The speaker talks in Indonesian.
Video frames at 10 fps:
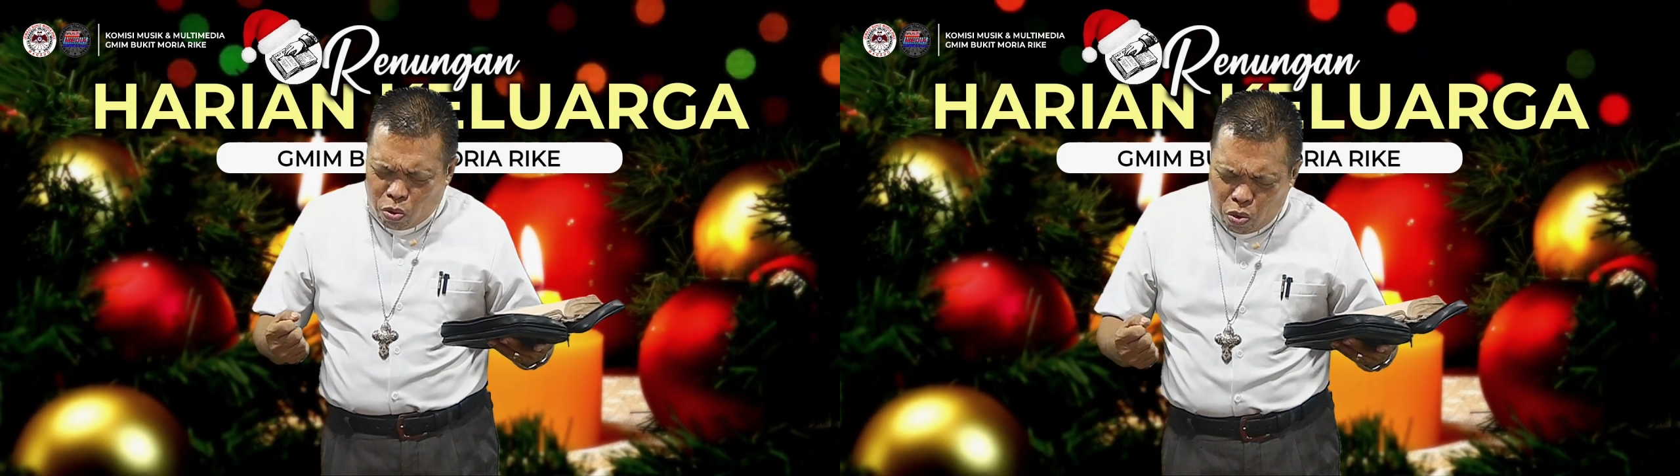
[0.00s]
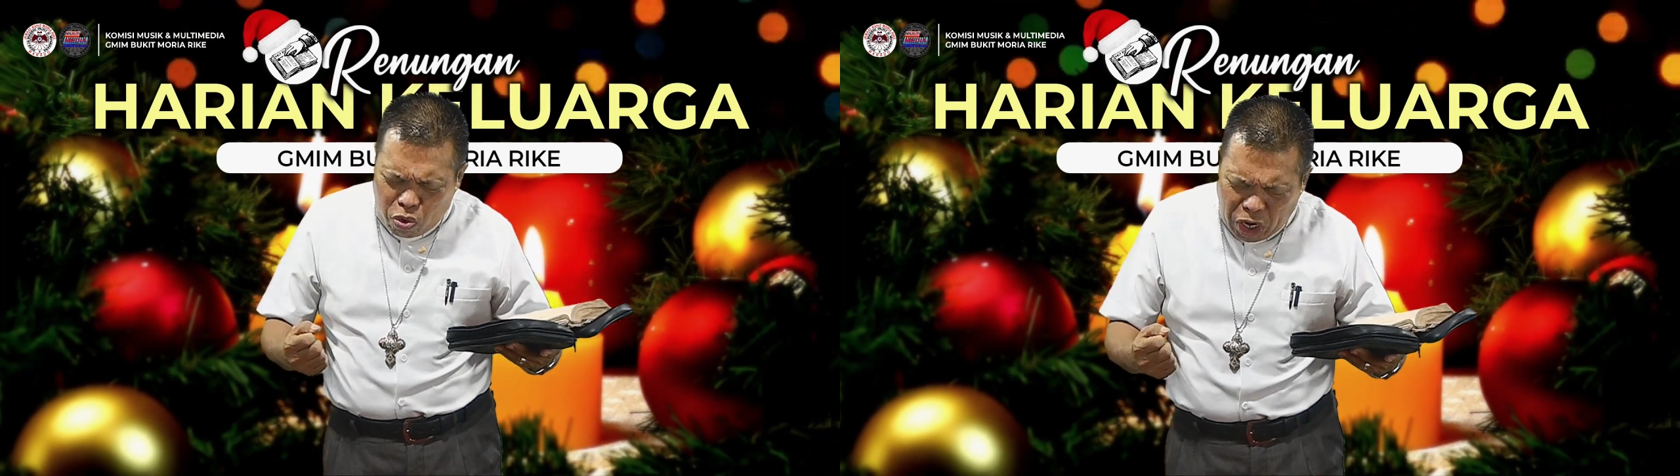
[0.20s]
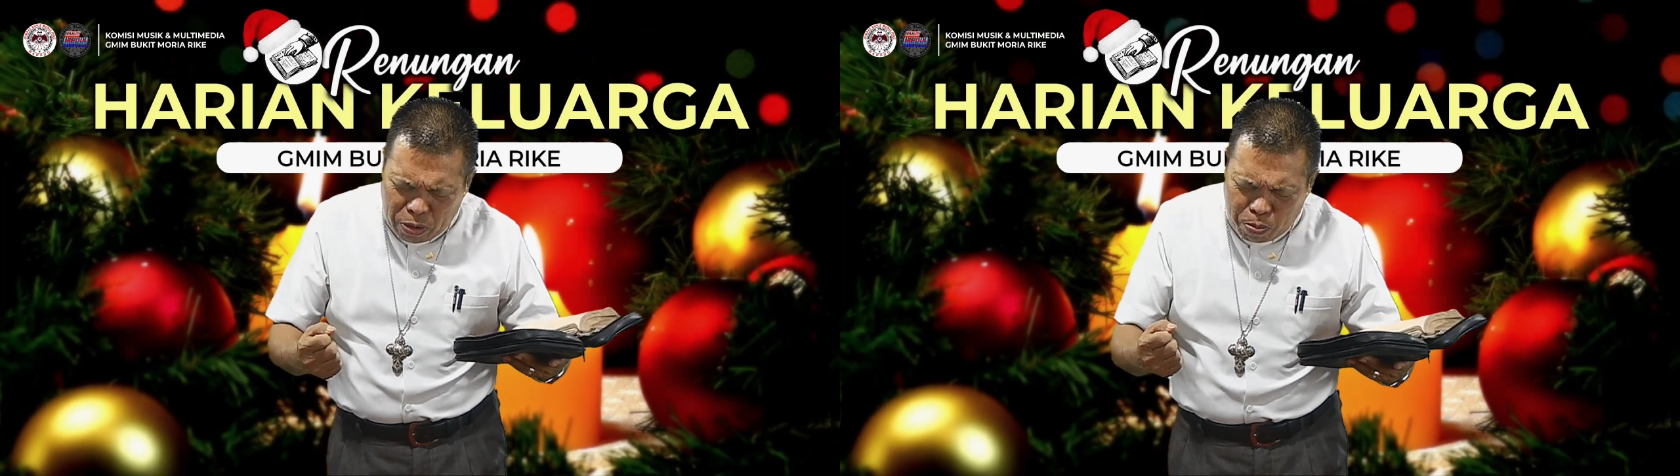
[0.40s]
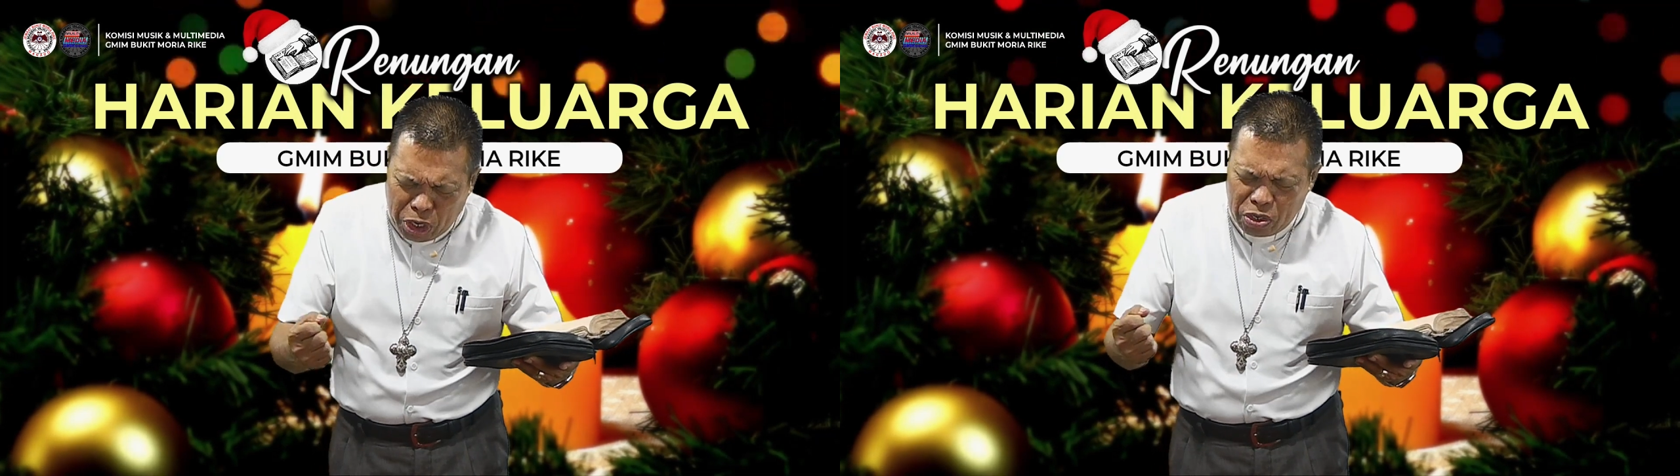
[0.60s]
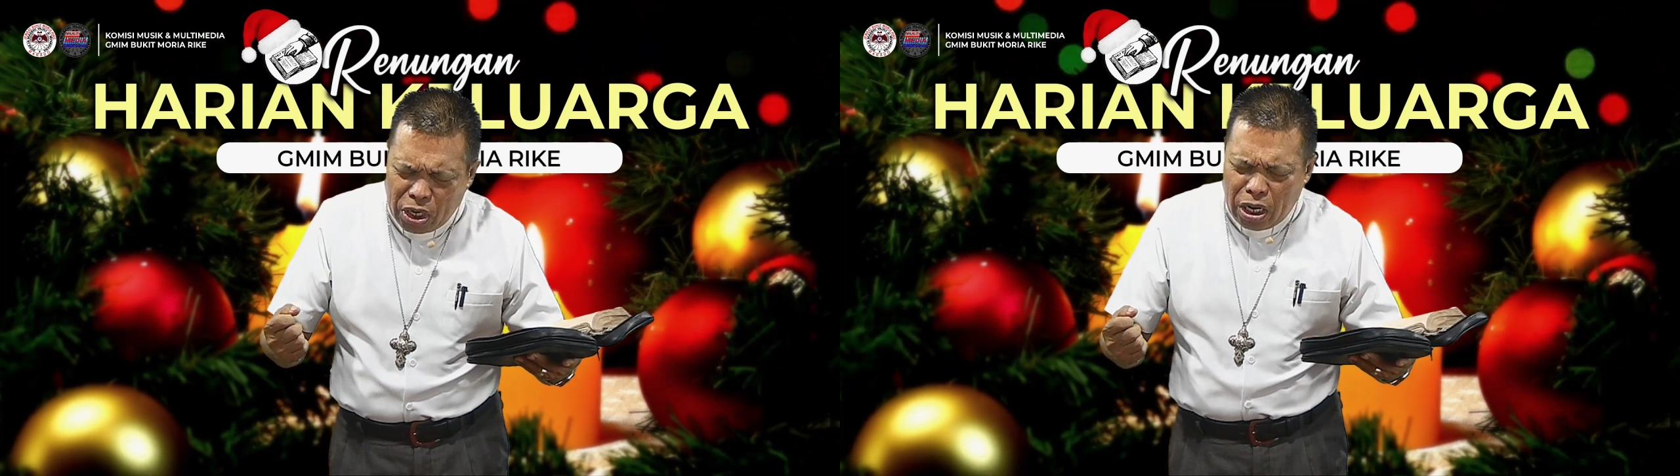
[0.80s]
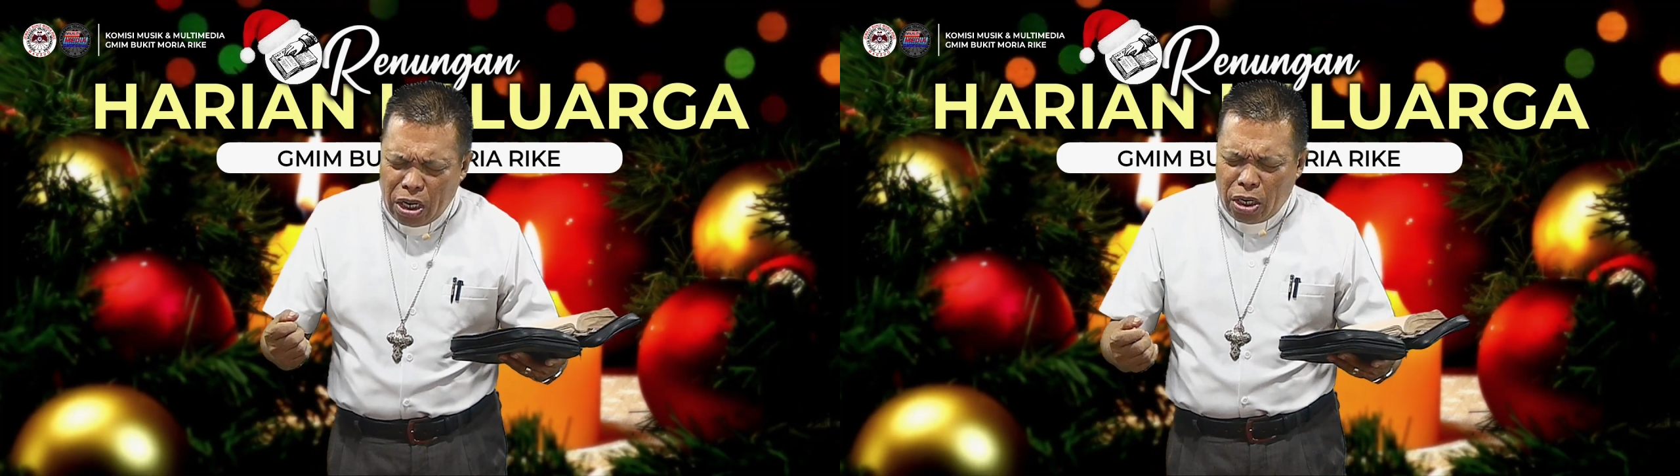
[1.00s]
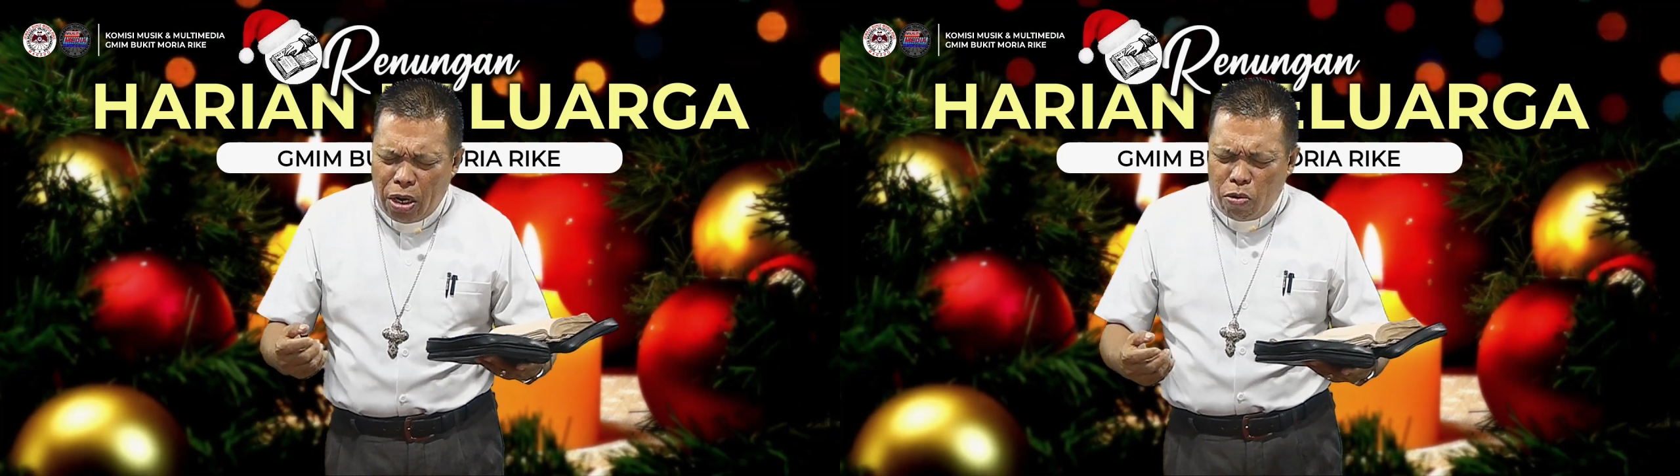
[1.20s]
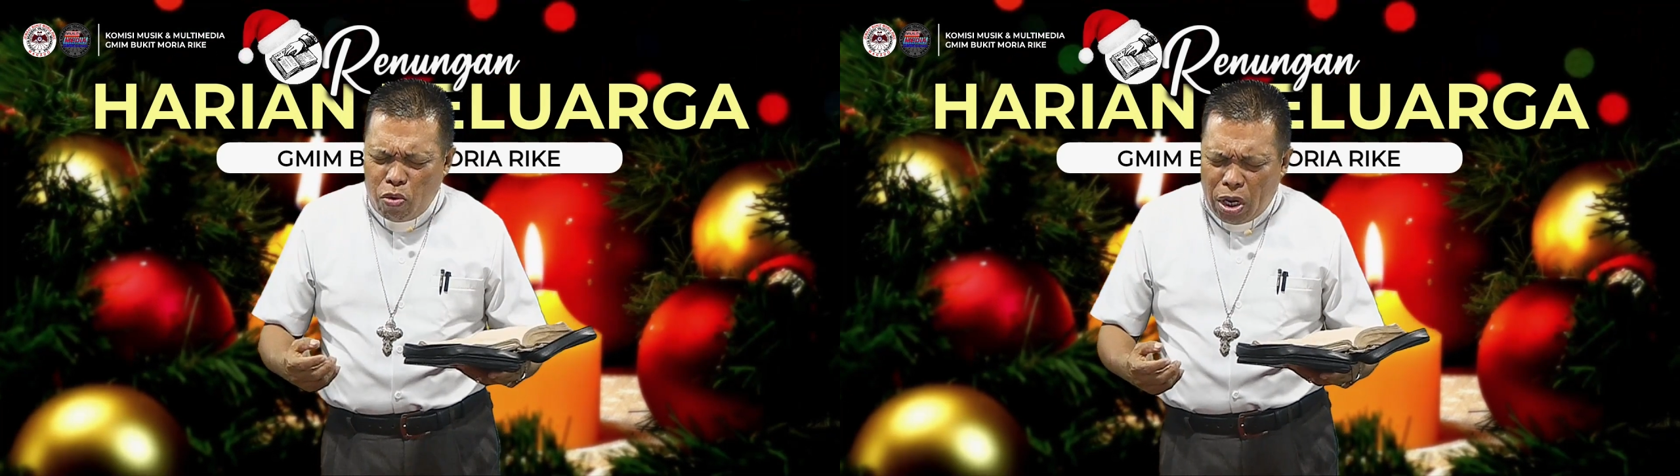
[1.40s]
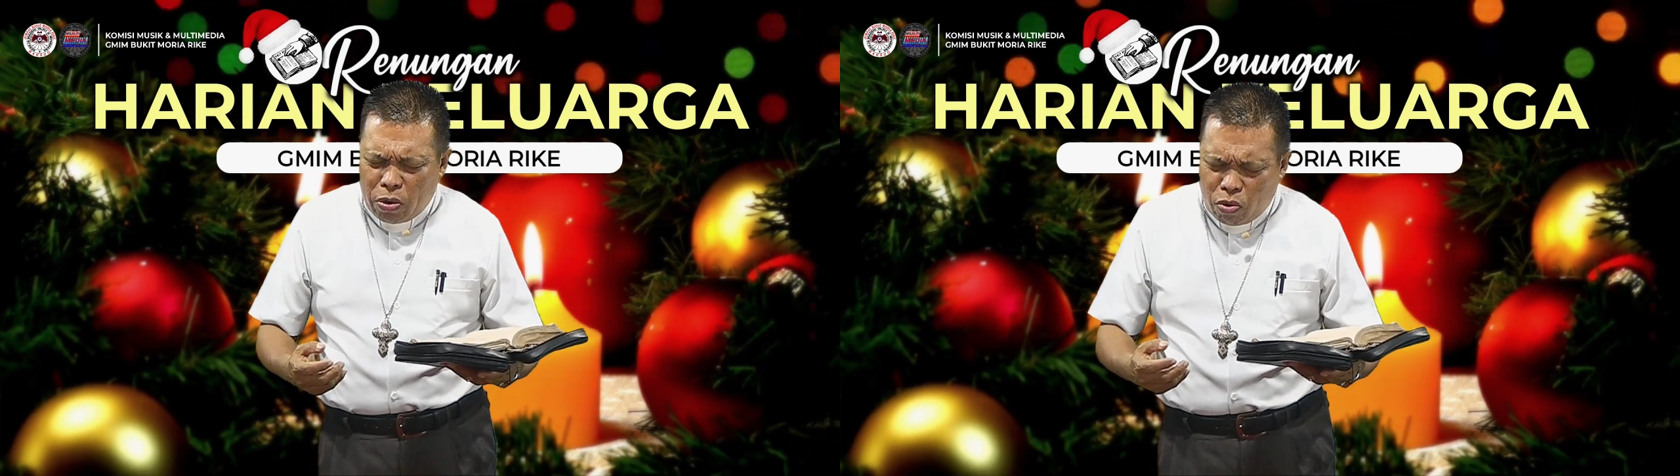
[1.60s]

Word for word: Tuhan beri jalan keluar,